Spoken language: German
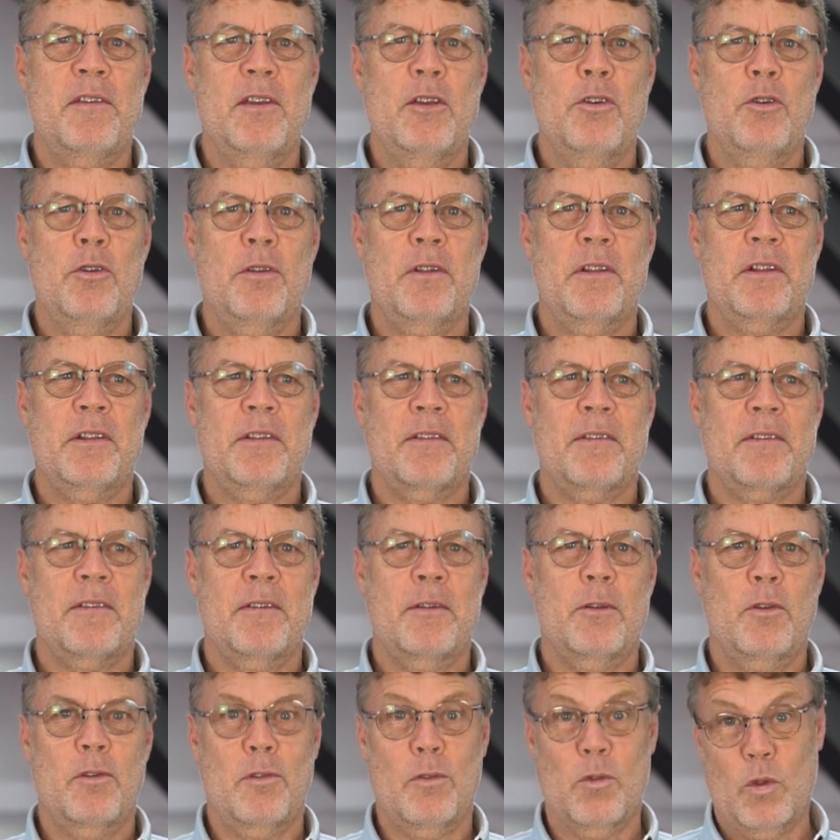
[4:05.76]
Sie heute
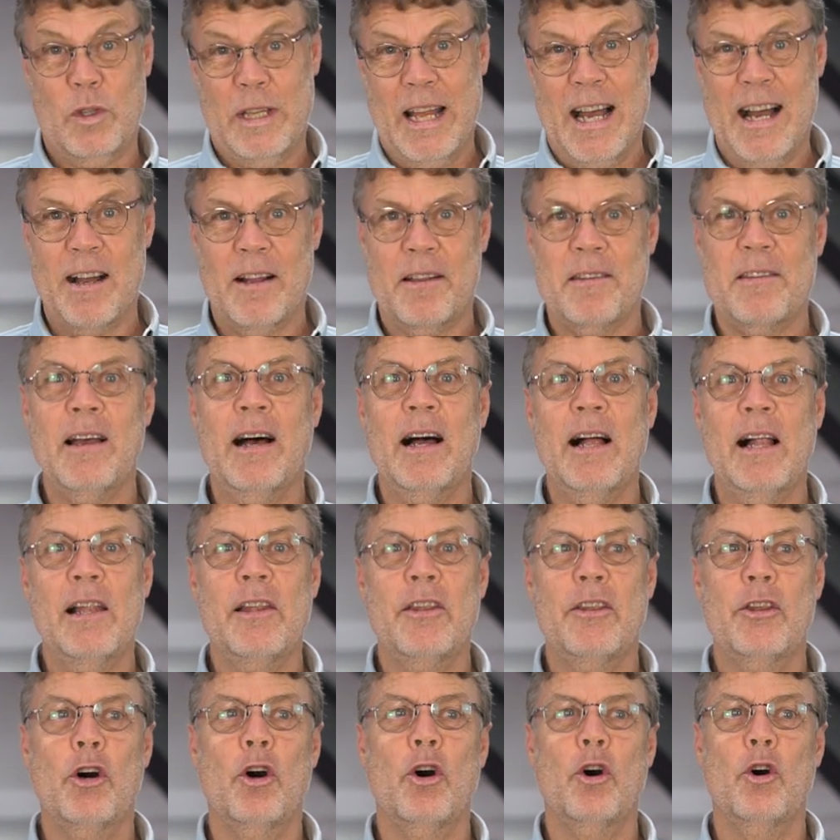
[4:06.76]
zutags
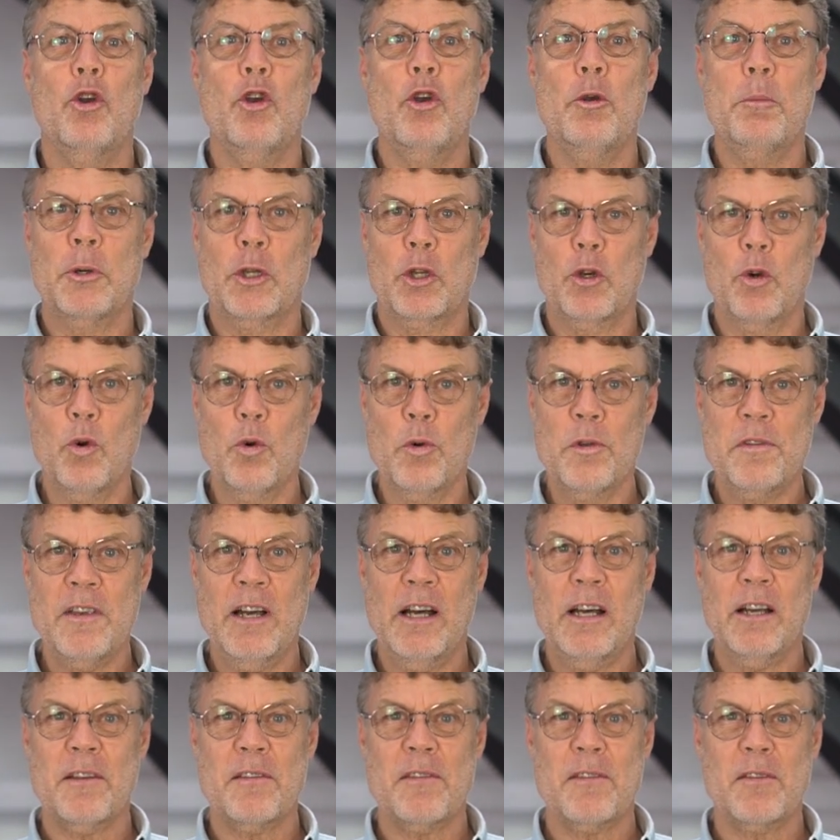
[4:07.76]
halt noch über den
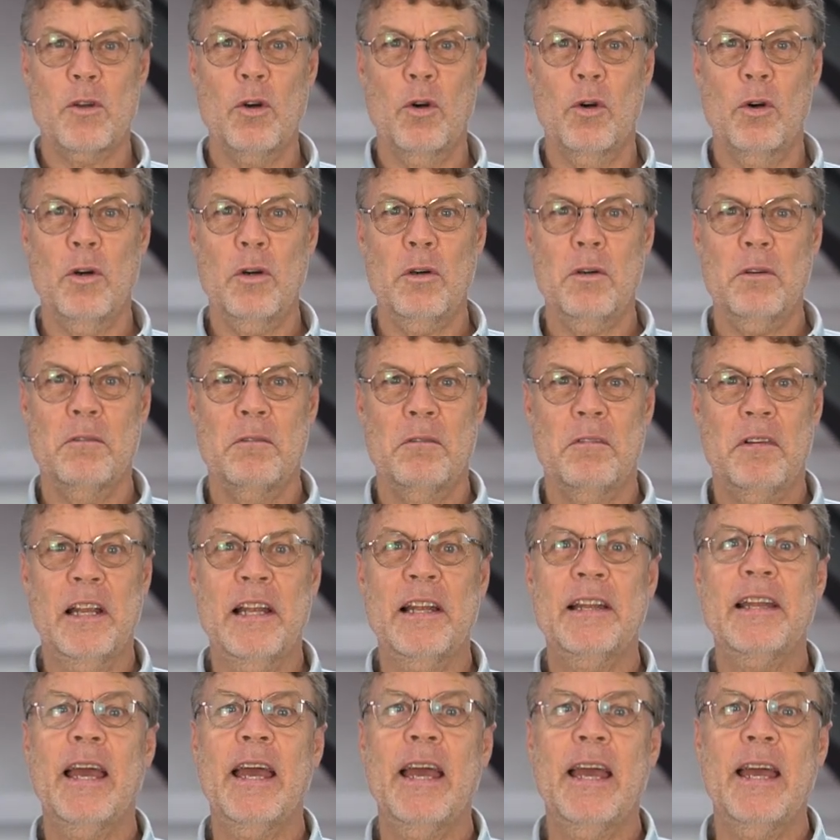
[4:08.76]
Hausarzt gehen,
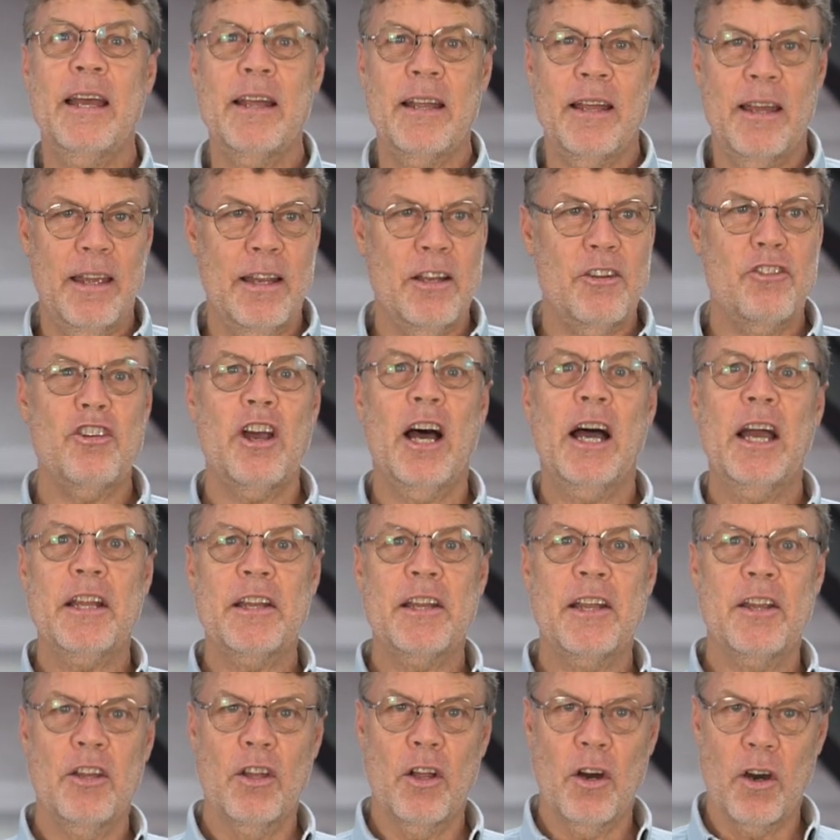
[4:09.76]
weil der
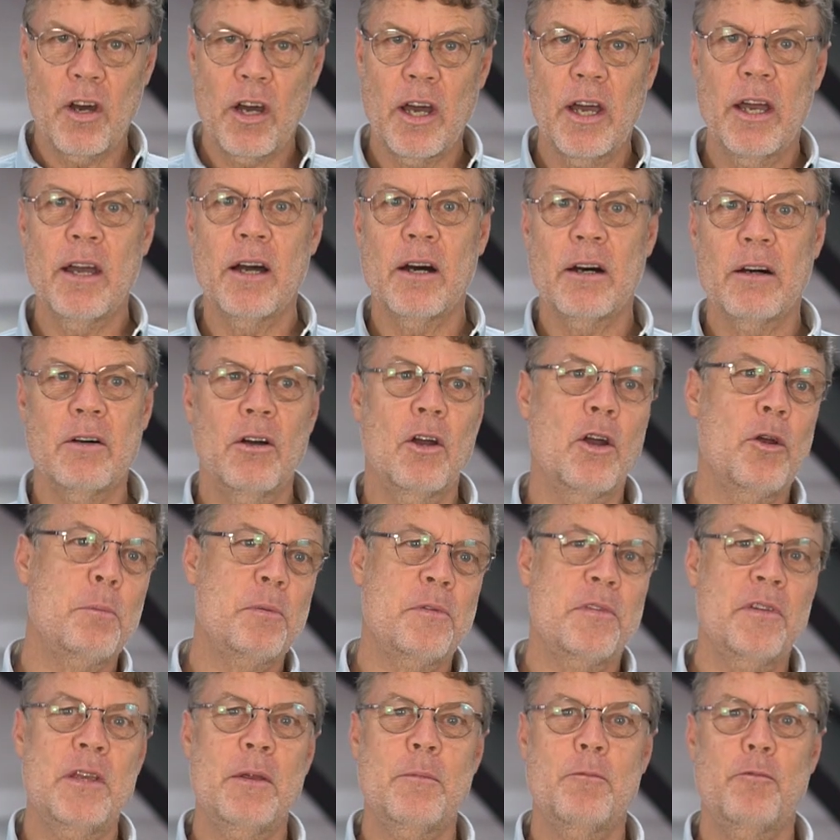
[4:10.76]
entscheidet nachher,
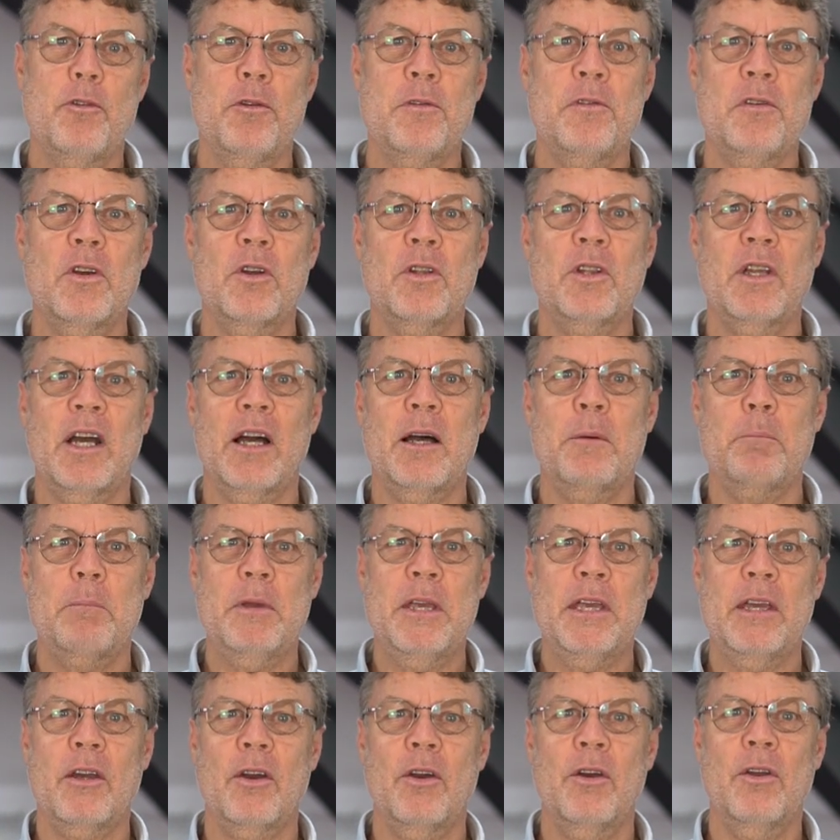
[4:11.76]
ob Sie in die
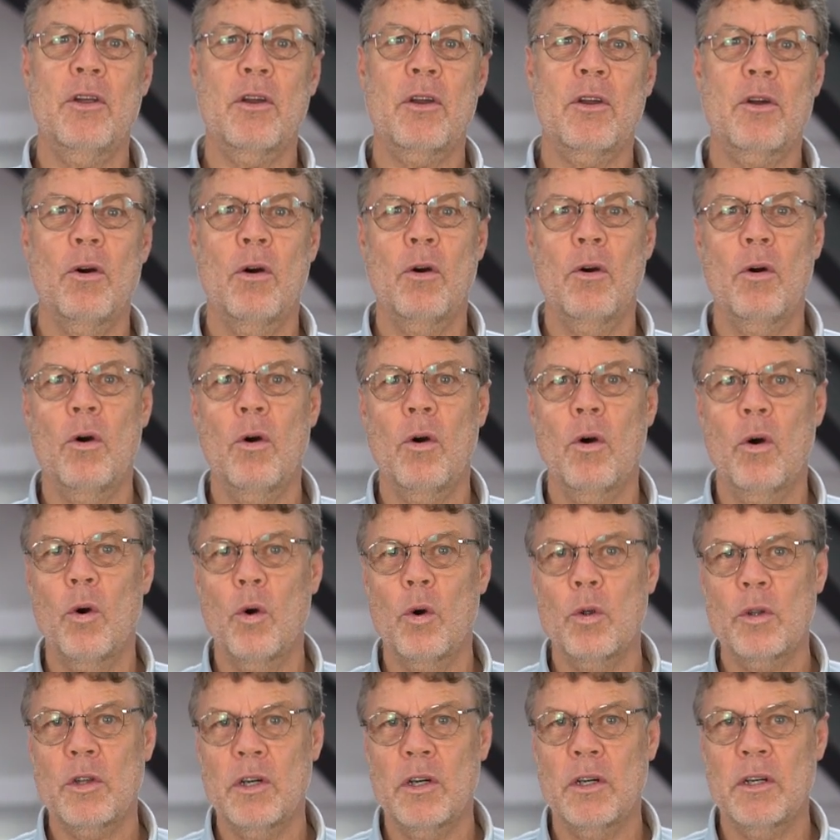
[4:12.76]
Physiotherapie können gehen
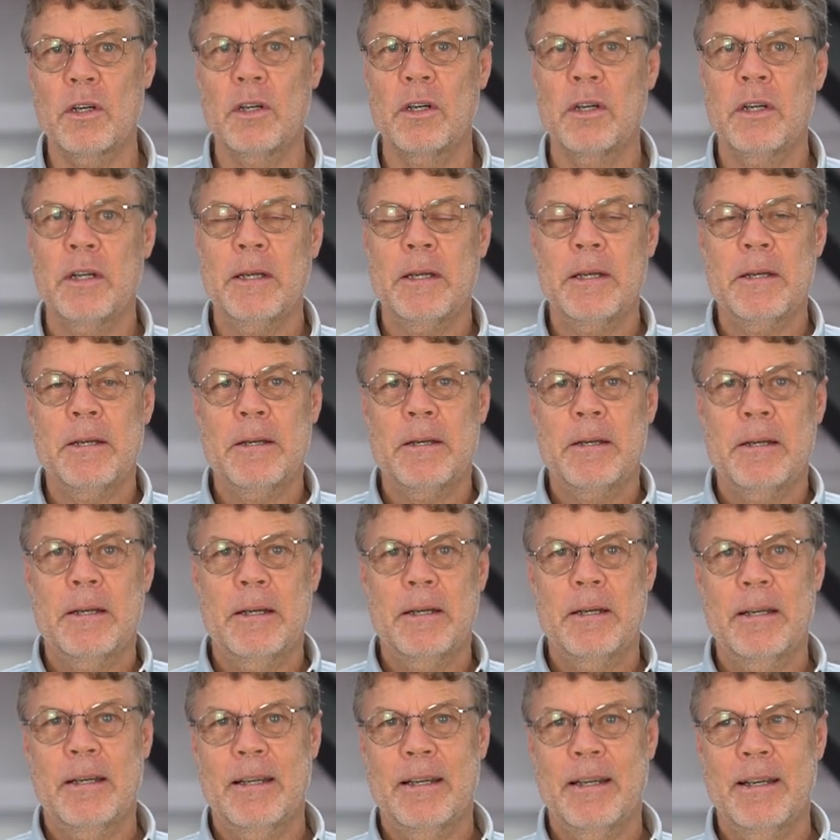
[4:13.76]
oder
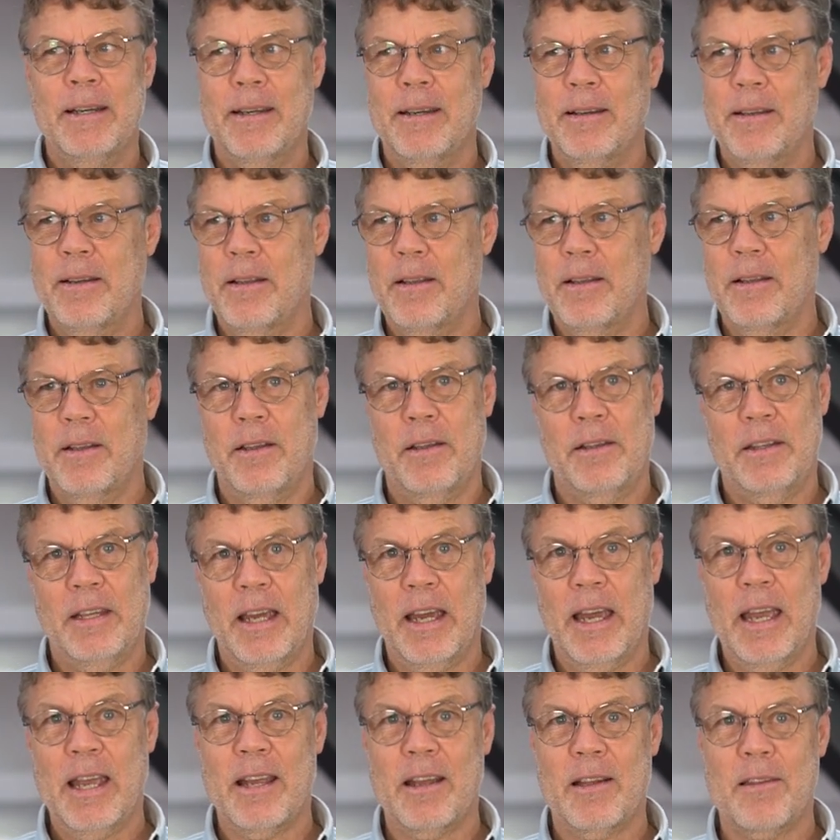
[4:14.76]
äh,
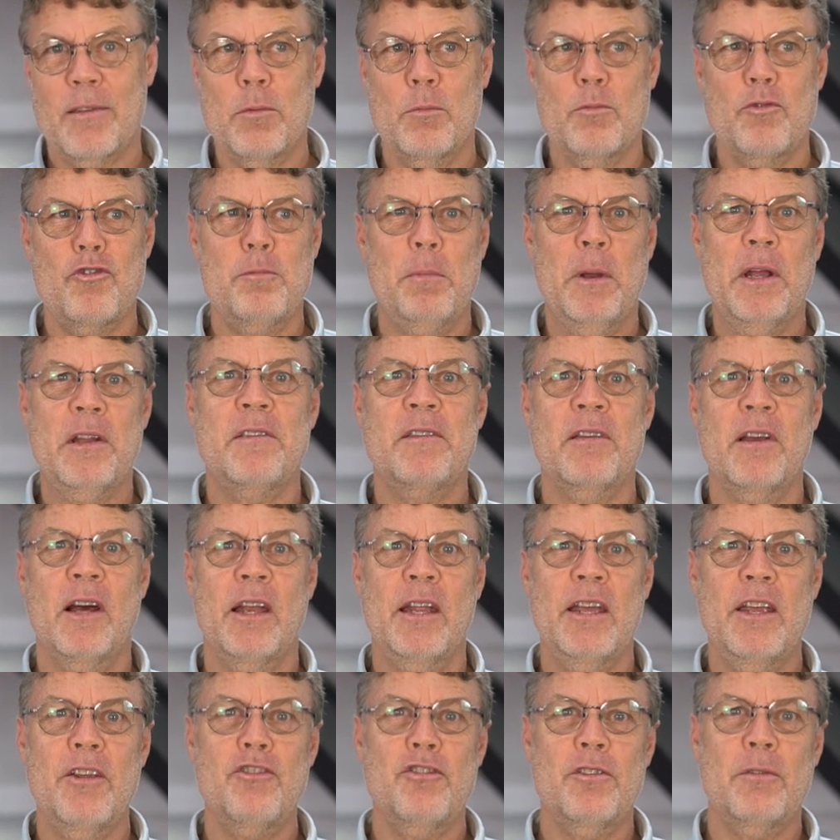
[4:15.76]
direkt zum
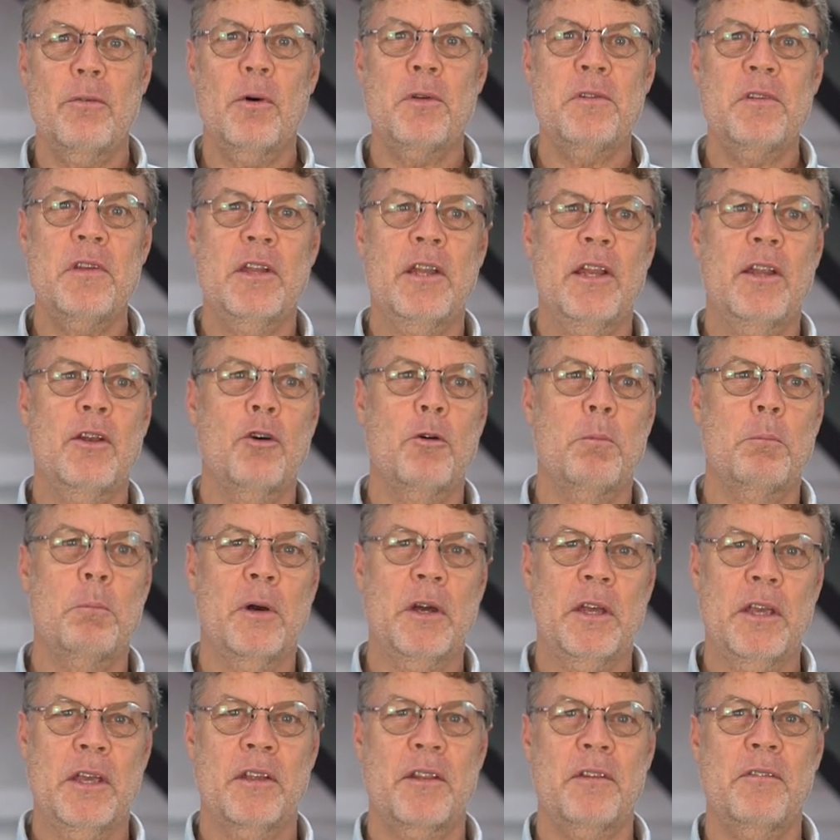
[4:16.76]
Spezialist, wo Sie dann
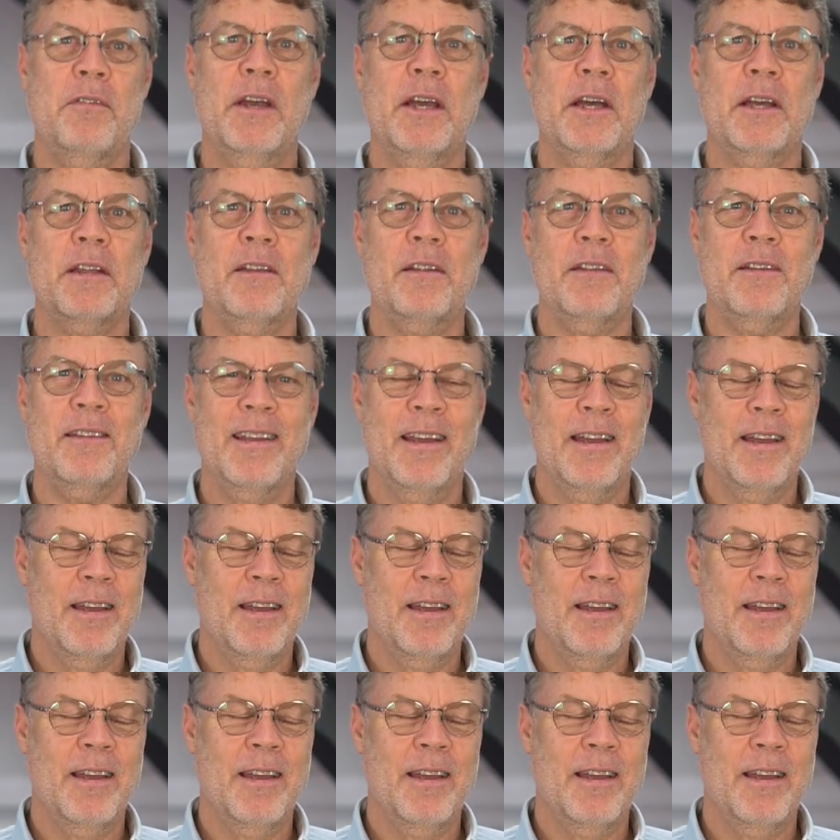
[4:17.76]
operiert werden.